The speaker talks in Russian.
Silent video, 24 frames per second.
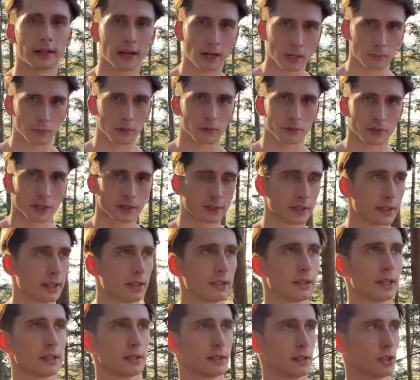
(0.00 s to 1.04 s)
«карма» в
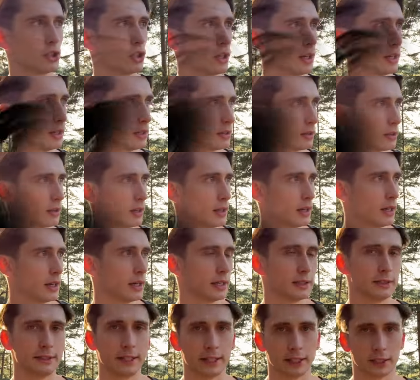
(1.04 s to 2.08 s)
санскрите означает
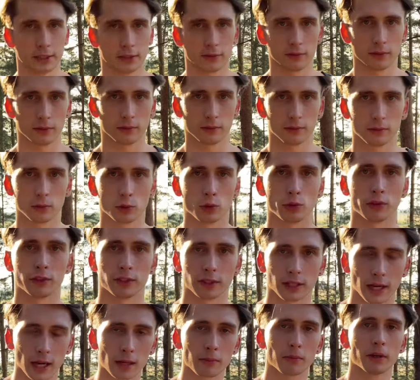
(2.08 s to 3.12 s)
«действие». То есть
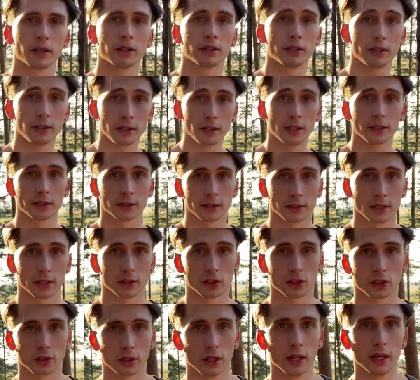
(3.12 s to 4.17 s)
карма – это и есть
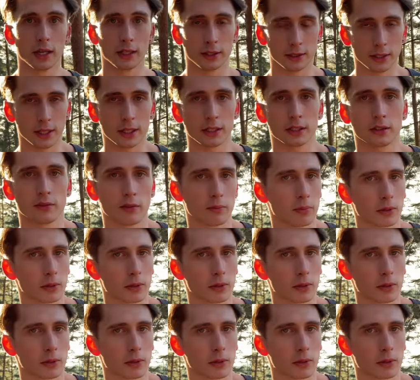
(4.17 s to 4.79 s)
наши действия,